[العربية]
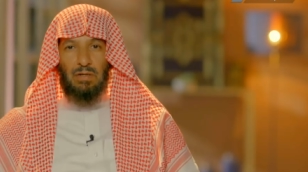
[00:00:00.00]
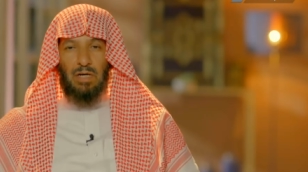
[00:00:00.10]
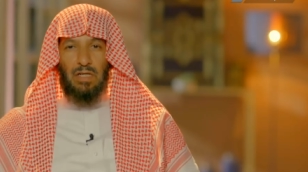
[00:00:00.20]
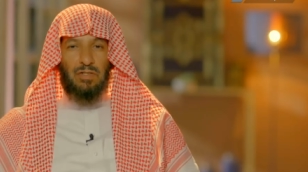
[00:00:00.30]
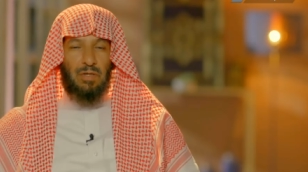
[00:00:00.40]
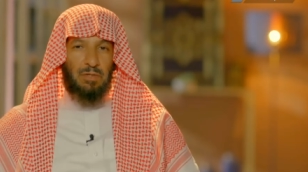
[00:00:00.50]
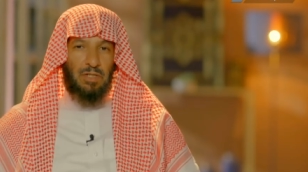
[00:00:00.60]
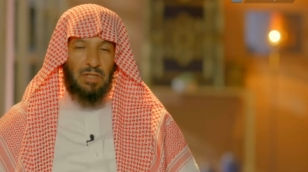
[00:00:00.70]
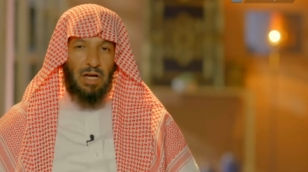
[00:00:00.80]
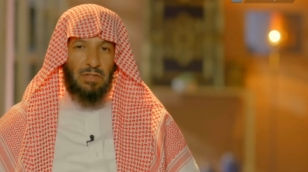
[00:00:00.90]

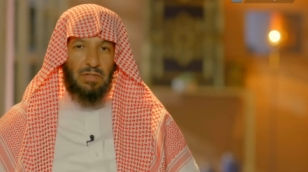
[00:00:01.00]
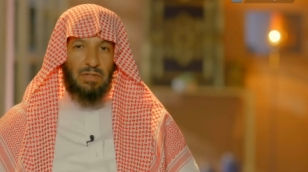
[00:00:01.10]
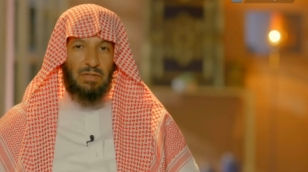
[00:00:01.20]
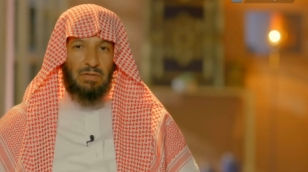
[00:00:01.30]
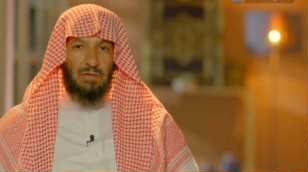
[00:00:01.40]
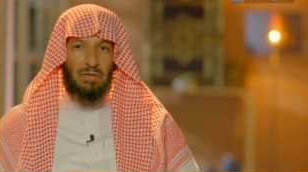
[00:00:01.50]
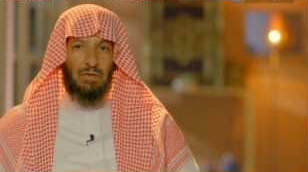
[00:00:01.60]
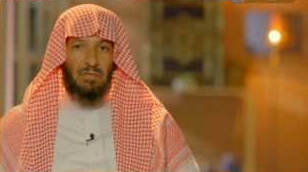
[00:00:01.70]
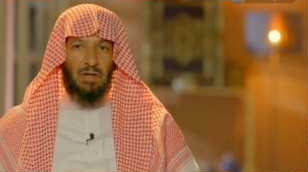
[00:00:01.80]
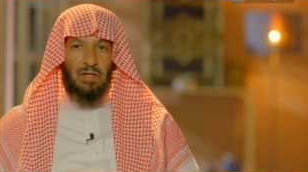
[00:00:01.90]
التمهيدات
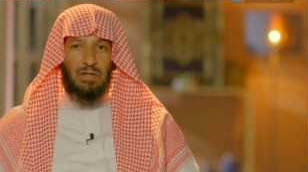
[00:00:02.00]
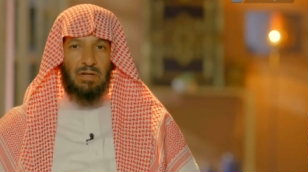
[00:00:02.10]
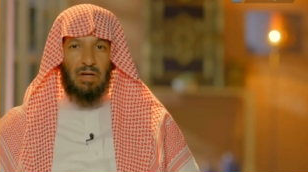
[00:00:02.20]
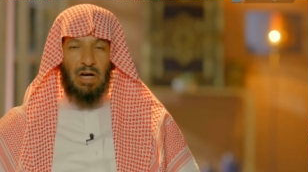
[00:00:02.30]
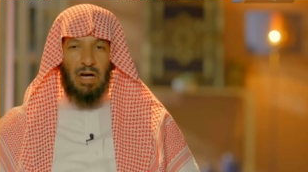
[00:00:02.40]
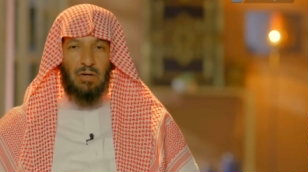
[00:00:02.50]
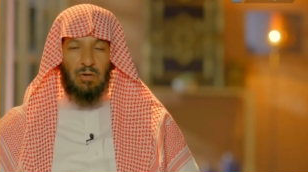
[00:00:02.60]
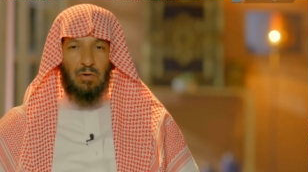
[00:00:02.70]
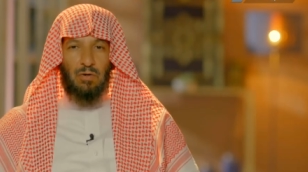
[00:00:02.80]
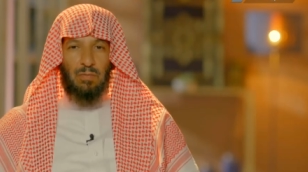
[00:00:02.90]
فان
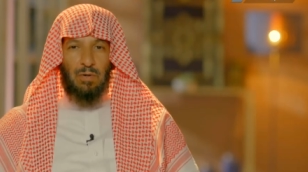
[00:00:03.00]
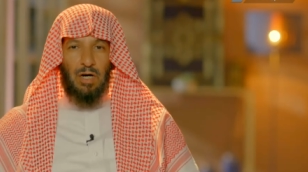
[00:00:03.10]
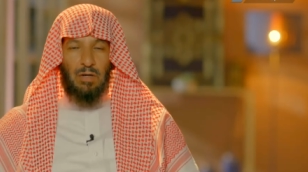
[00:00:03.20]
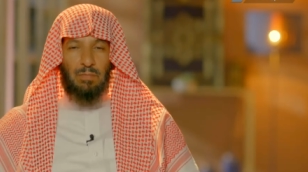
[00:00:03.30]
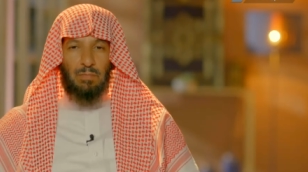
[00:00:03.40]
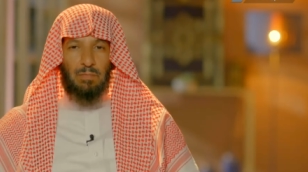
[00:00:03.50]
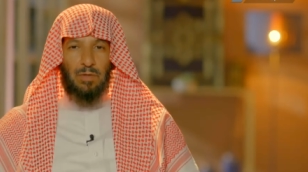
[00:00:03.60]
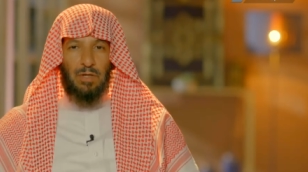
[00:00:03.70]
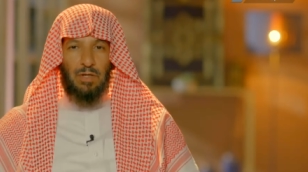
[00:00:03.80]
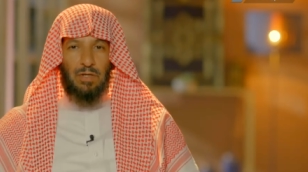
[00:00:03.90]
الحكم
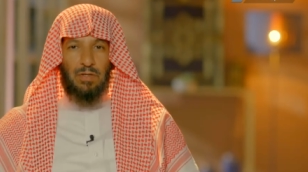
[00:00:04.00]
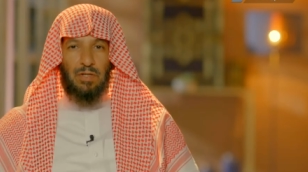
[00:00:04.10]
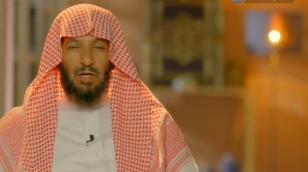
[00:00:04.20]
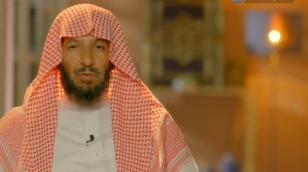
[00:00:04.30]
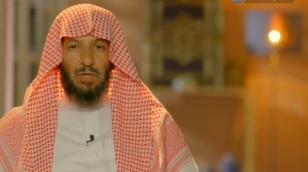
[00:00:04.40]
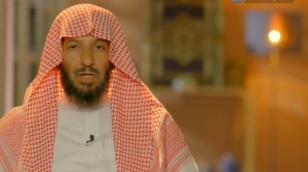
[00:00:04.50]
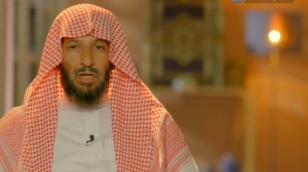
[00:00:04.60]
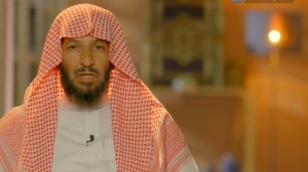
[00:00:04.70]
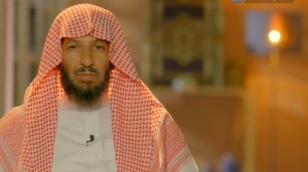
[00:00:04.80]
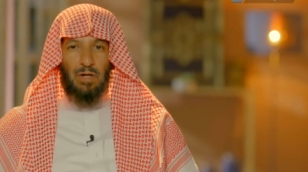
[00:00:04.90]
بتحويل
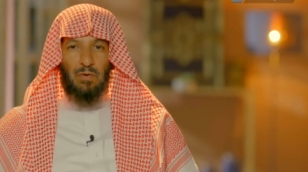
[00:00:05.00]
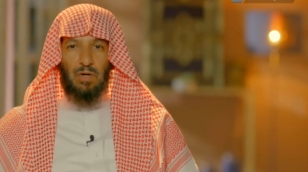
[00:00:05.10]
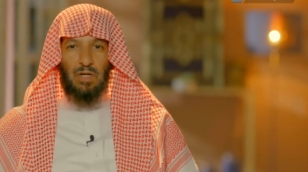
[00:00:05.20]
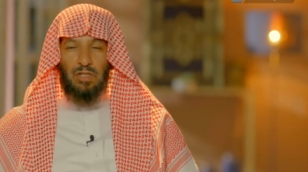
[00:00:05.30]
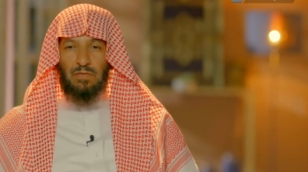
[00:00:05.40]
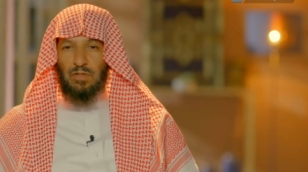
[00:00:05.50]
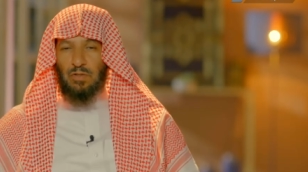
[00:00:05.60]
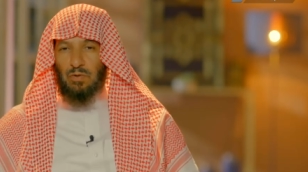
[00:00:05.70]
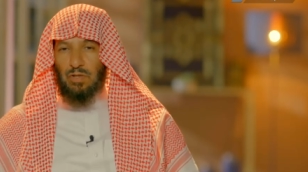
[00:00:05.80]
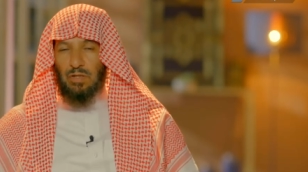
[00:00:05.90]
القبله ورد في
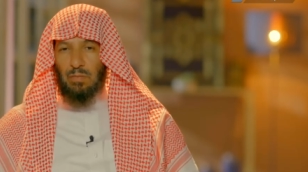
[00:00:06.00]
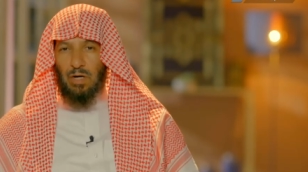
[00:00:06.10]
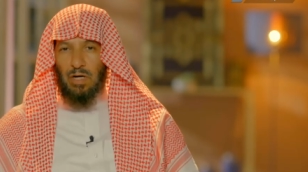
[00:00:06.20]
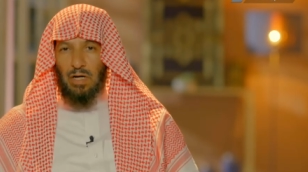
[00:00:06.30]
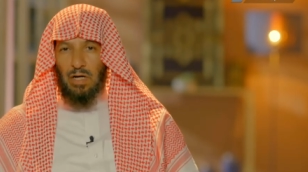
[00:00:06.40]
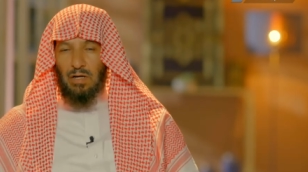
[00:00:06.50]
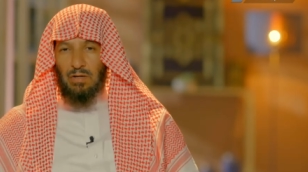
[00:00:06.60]
سوره البقره